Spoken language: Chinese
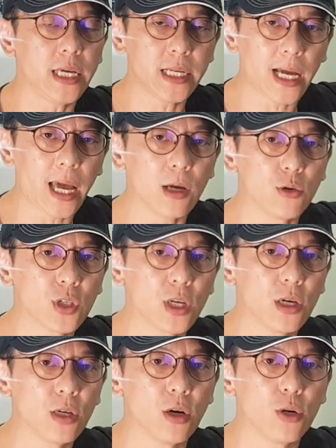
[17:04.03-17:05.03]
应该有
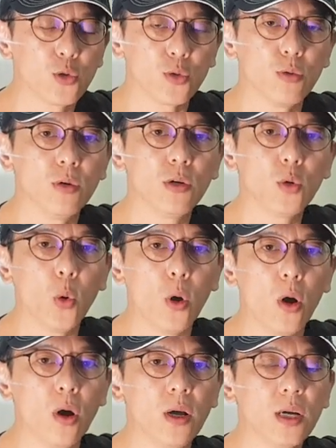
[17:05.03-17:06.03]
车友询问
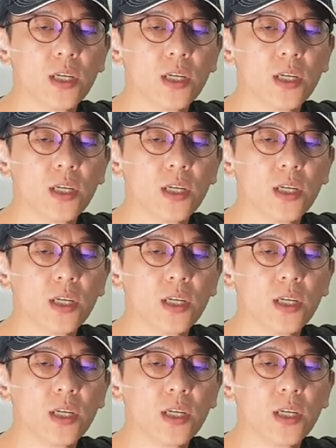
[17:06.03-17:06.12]
过。